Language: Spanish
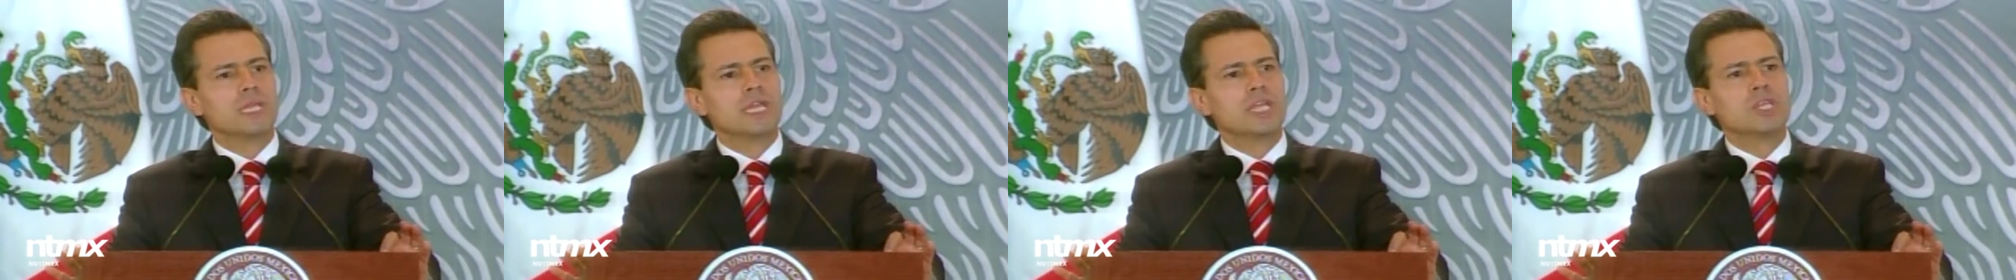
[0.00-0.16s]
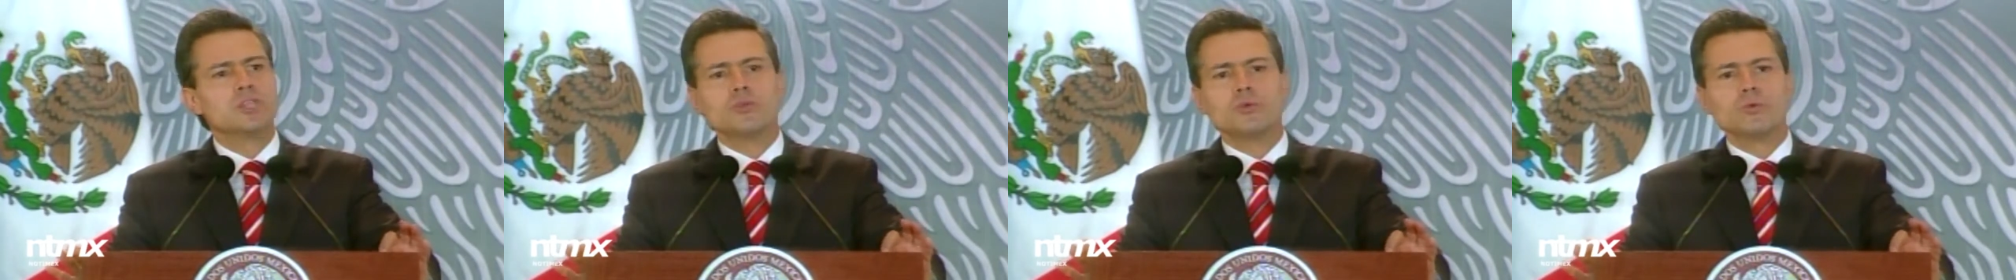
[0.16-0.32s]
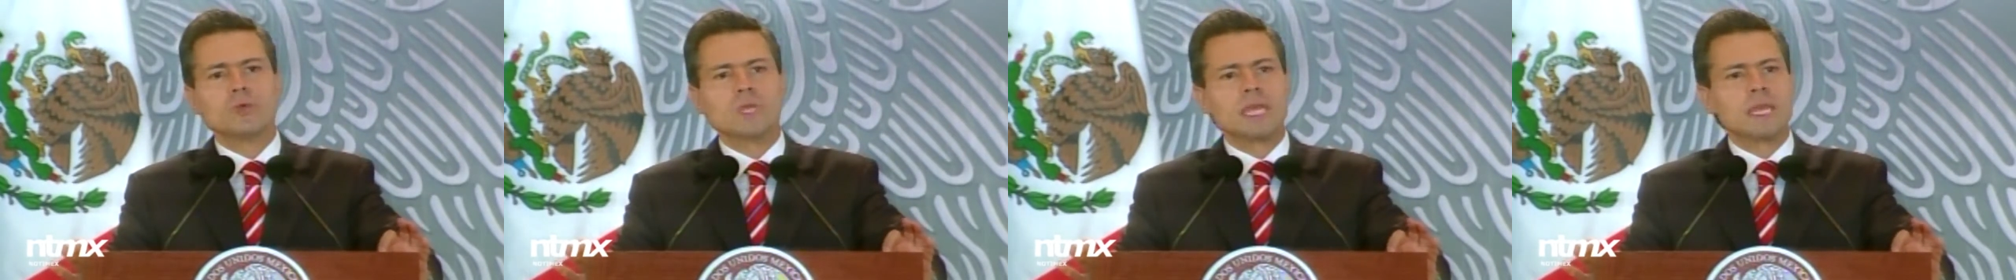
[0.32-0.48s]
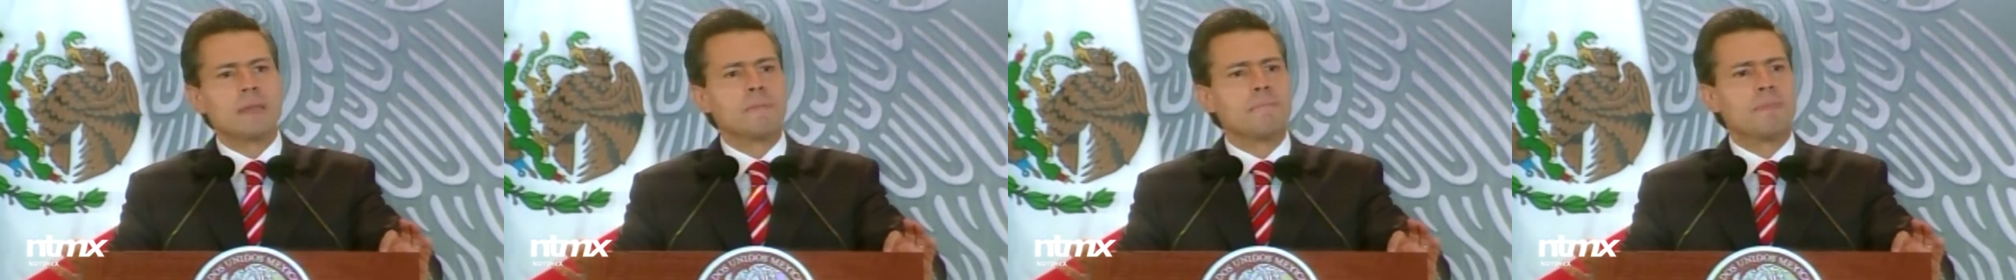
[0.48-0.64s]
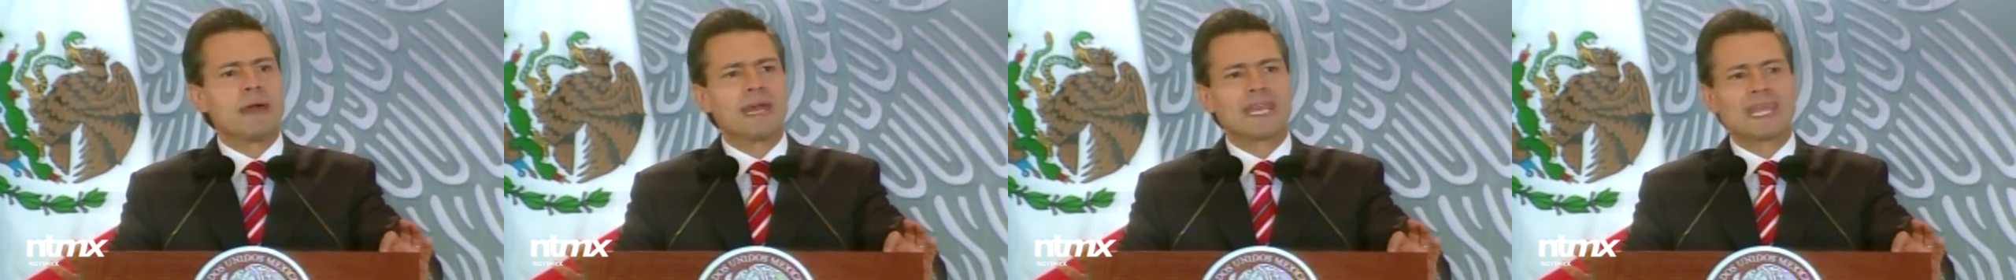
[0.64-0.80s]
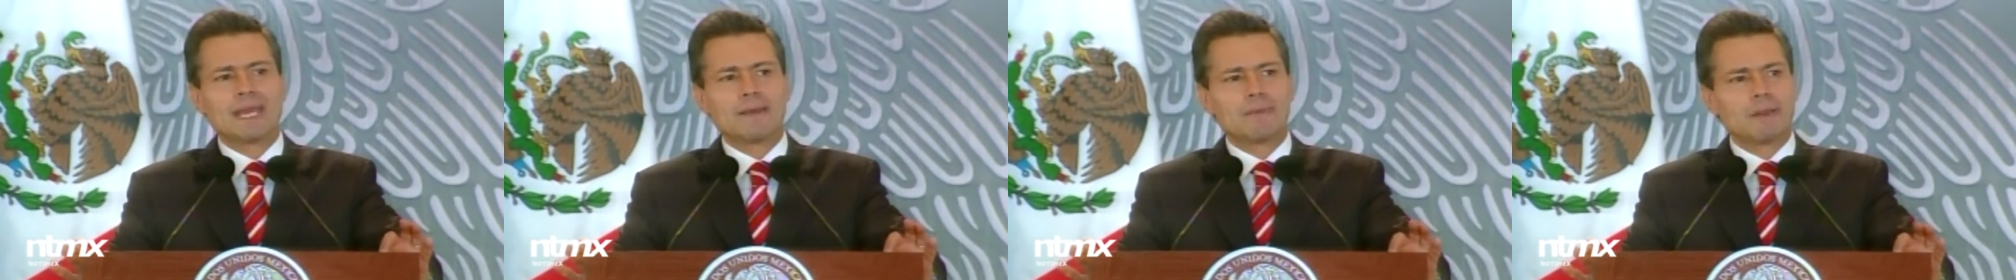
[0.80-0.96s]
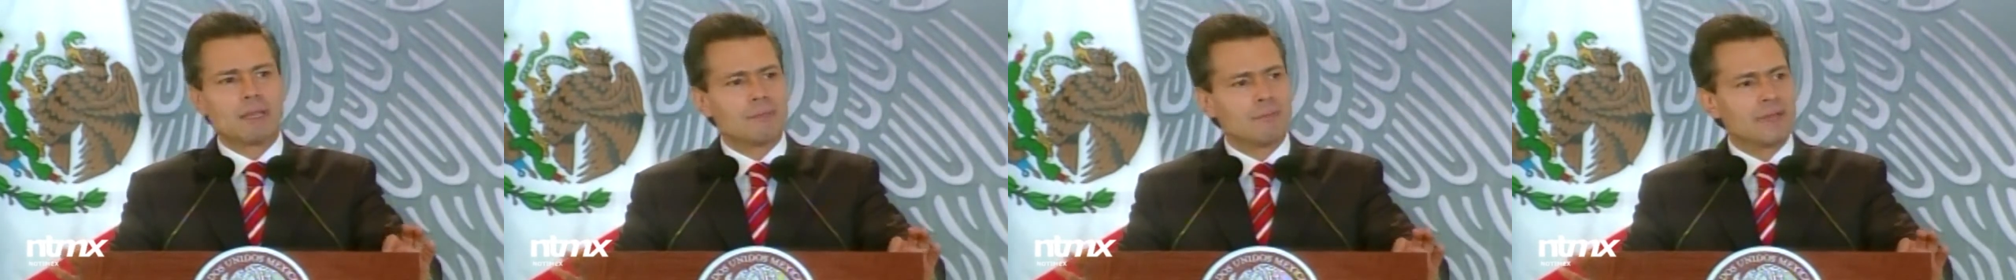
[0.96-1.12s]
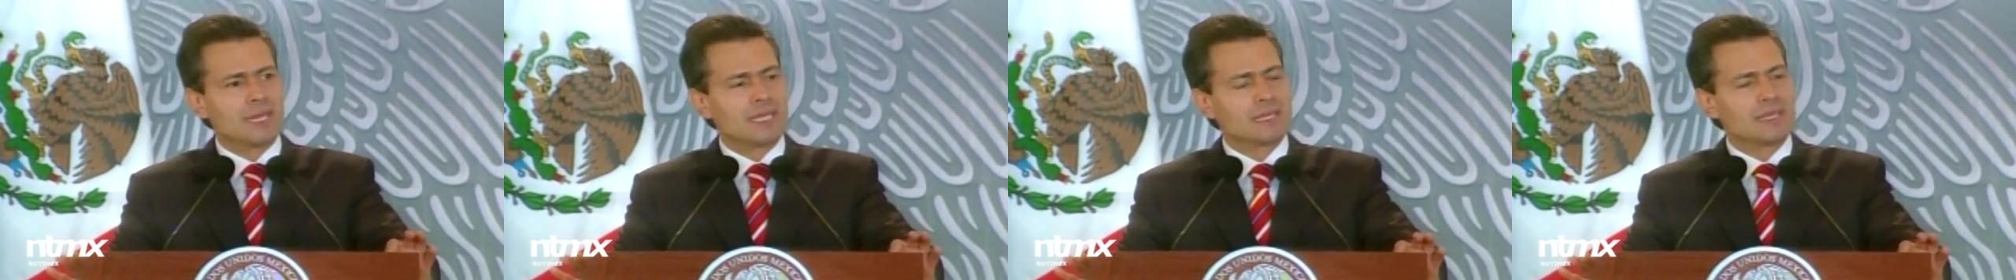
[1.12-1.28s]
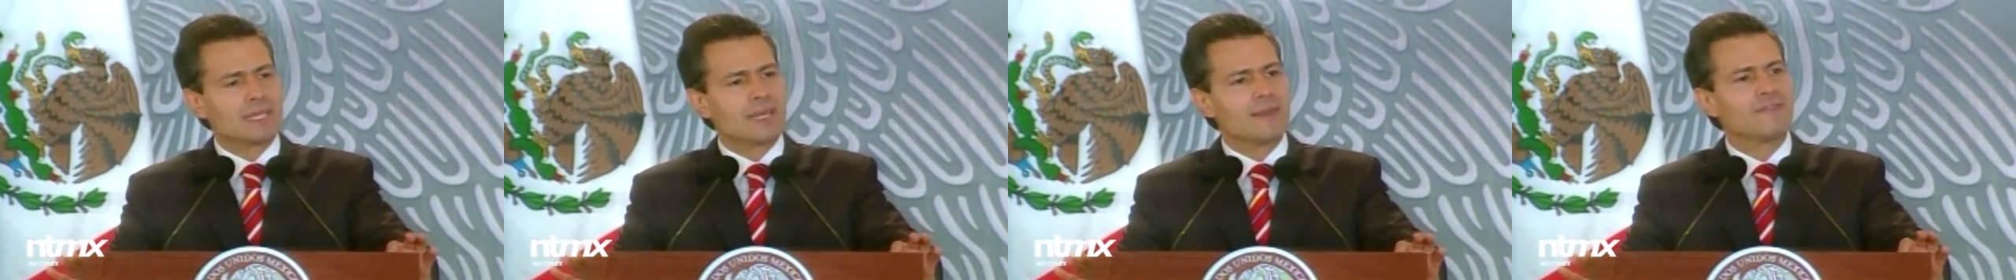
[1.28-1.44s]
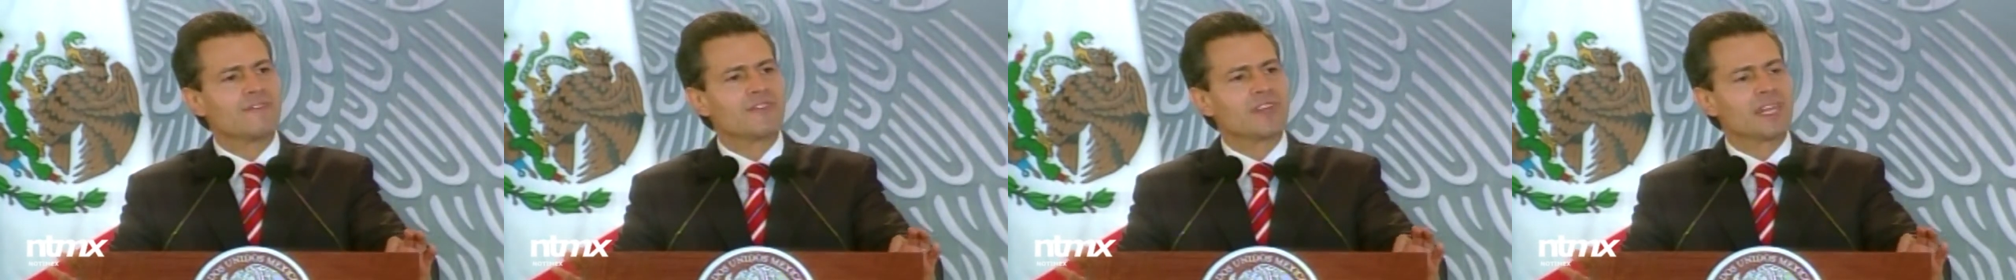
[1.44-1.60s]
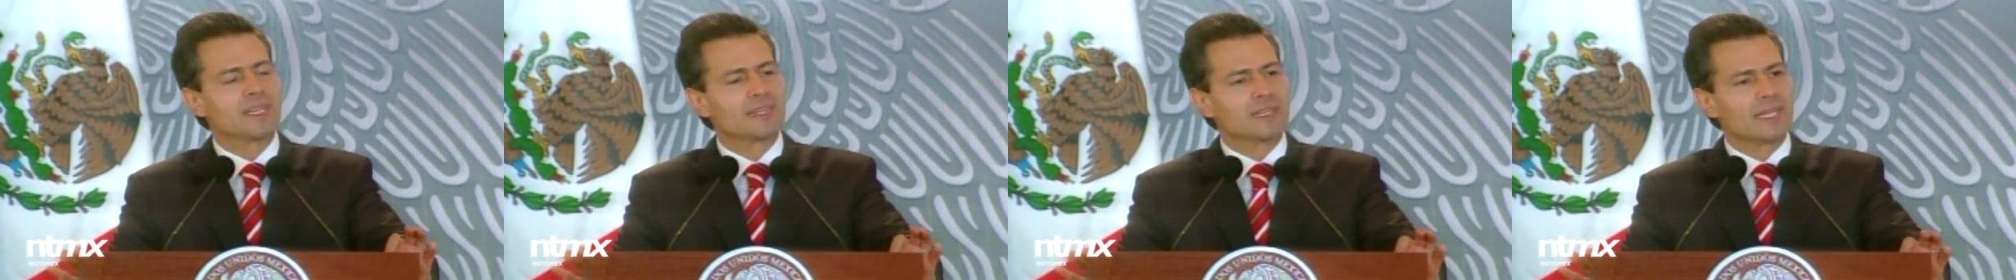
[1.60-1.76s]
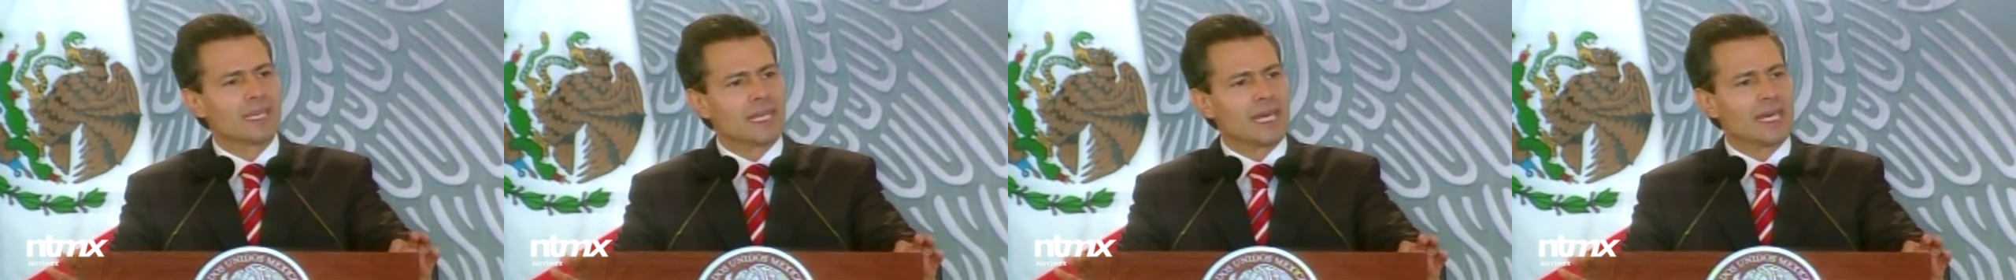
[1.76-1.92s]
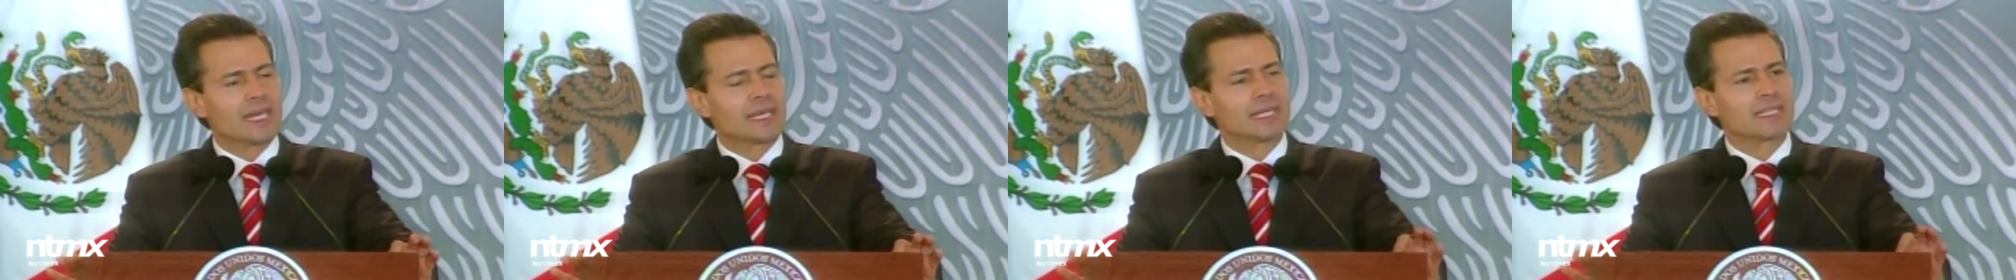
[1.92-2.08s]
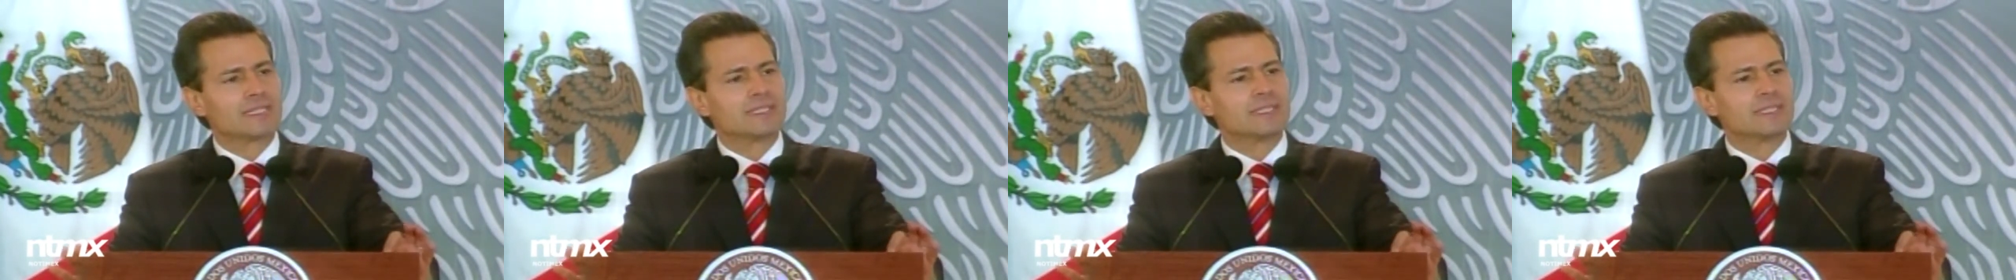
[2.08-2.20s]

invariablemente enfrentará